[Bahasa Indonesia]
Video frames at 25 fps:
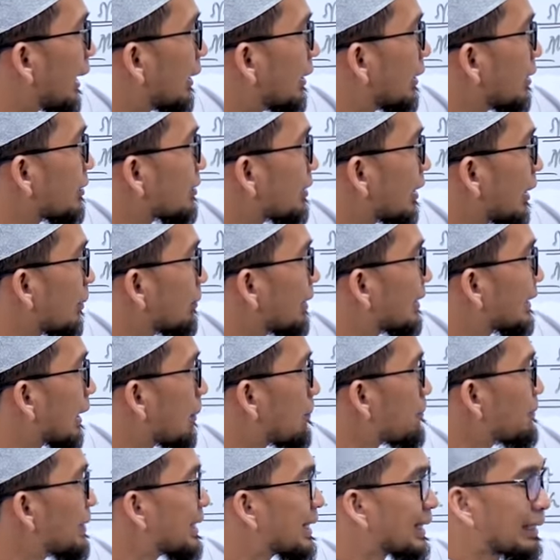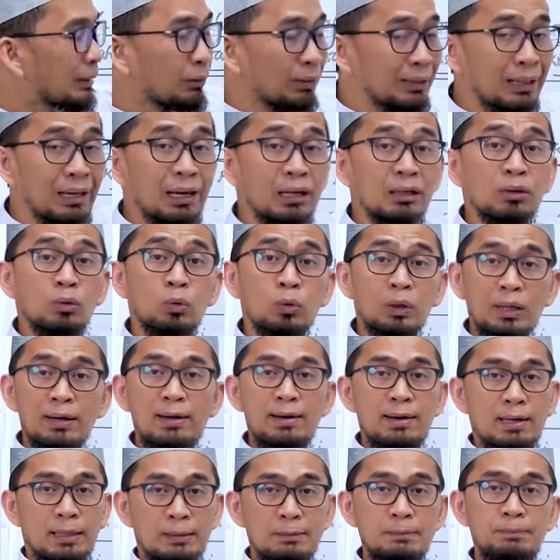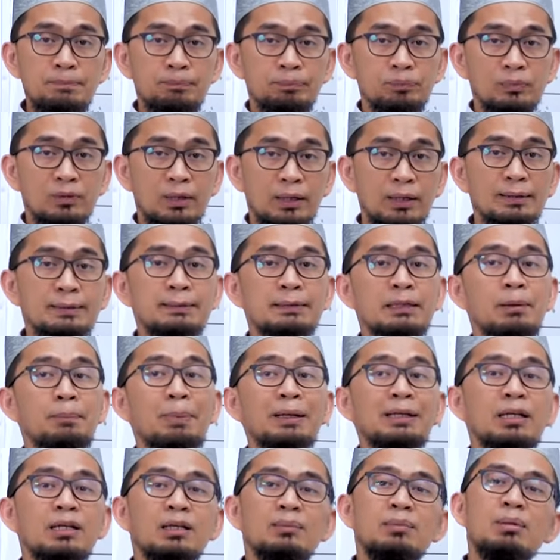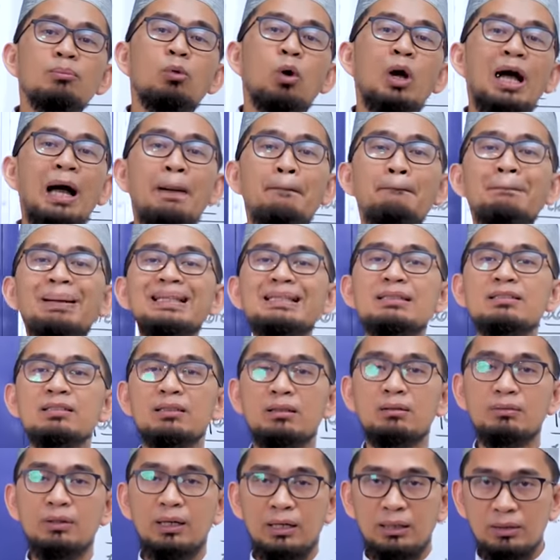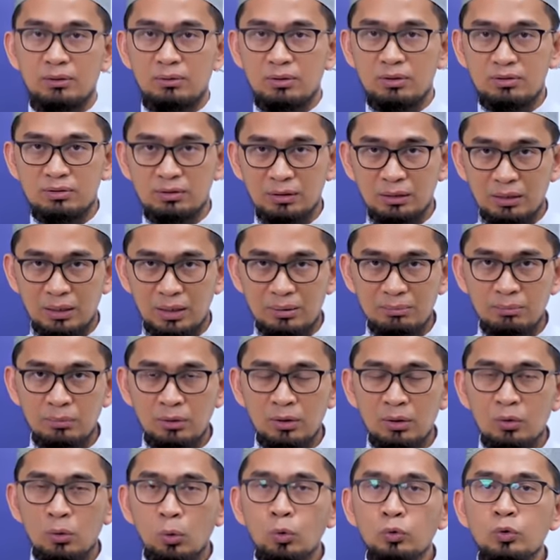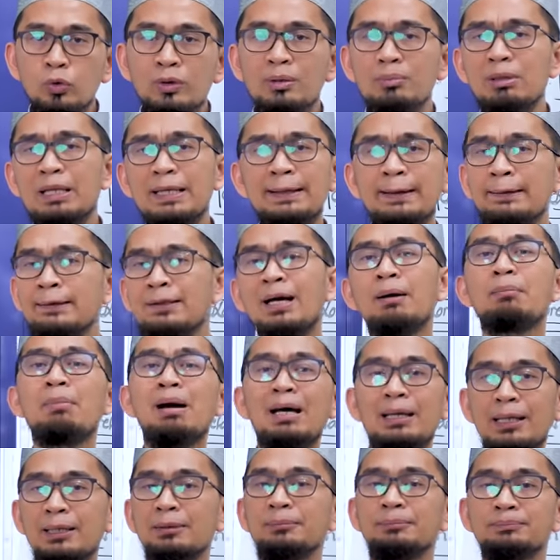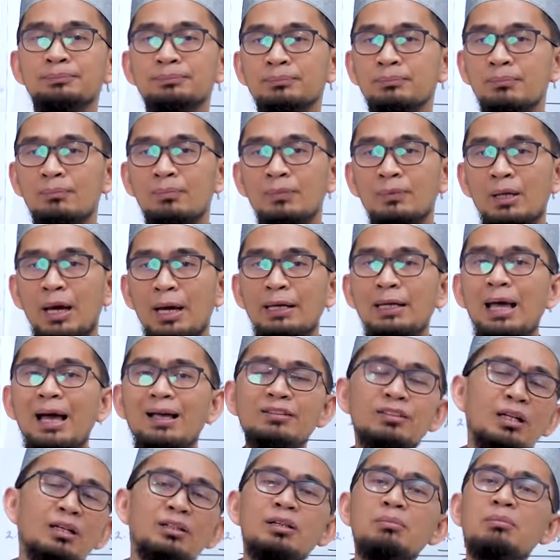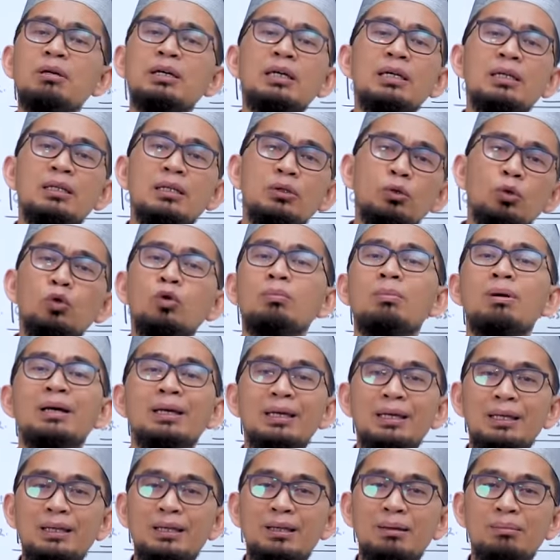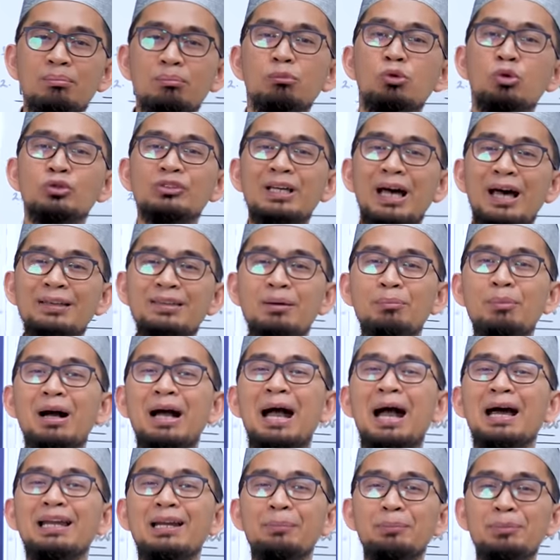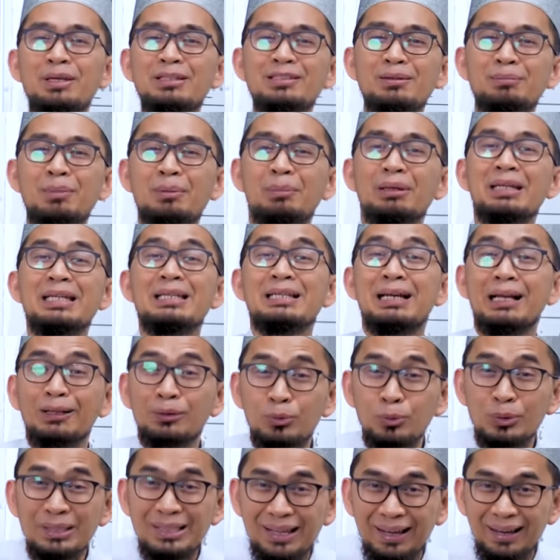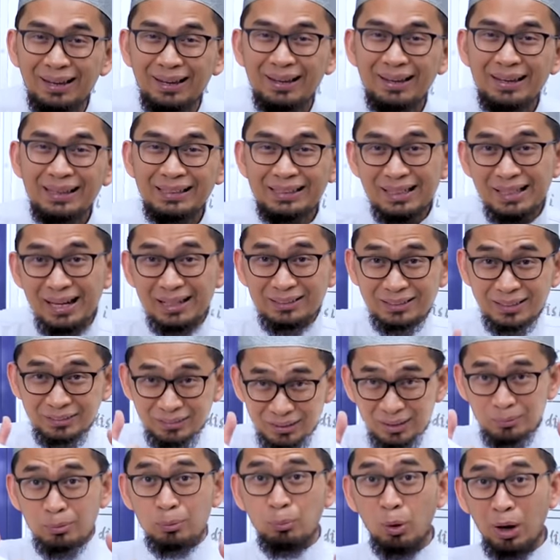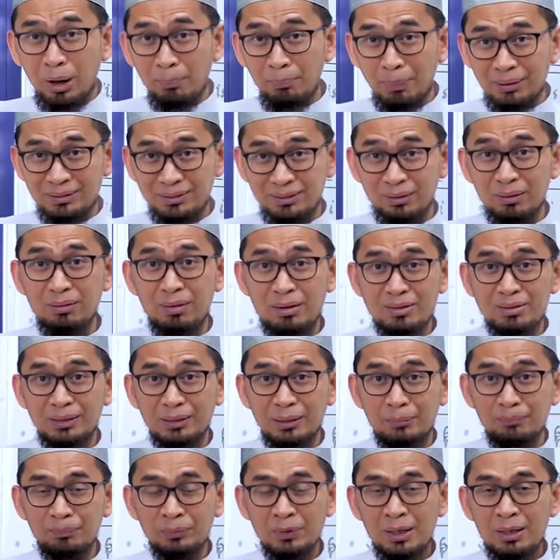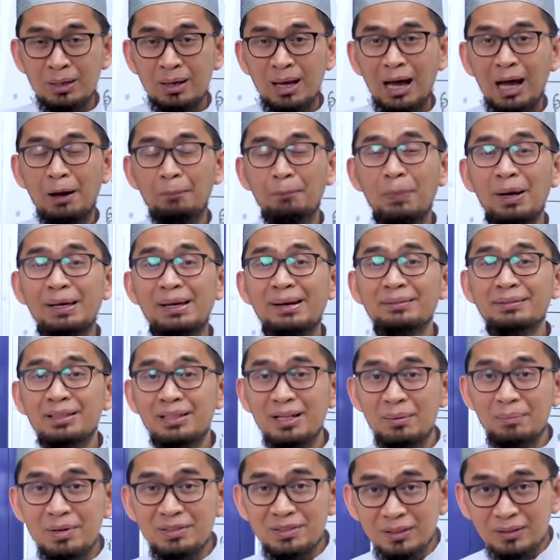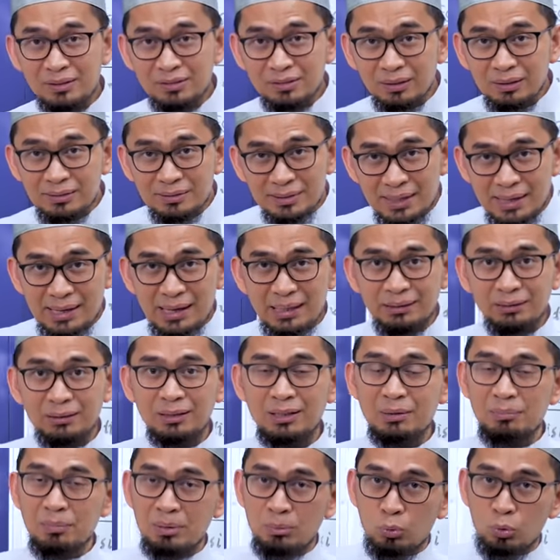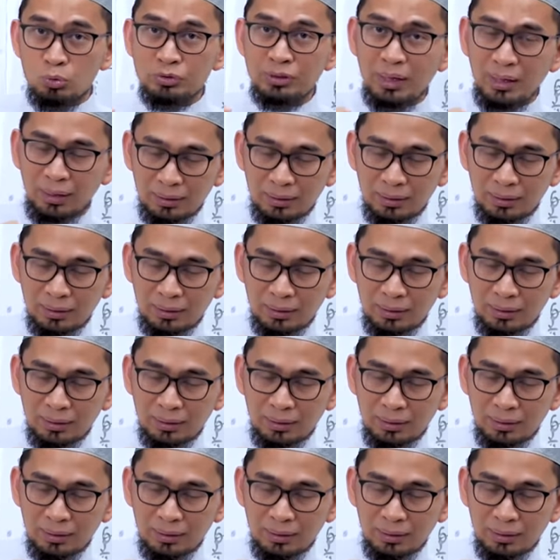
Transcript: alaihissalam ditampilkan oleh Al-Quran ya kan, kepada Nabi Muhammad Sallallahu Alaihi Wasallam untuk diberikan gambaran. Nah, ini asalnya begini, dulu begini. Musa aja menghadapinya sampai meninggal dunia. Ini dasarnya Nabi Muhammad Sallallahu Alaihi Wasallam. Apa yang tidak bisa diselesaikan oleh Nabi Musa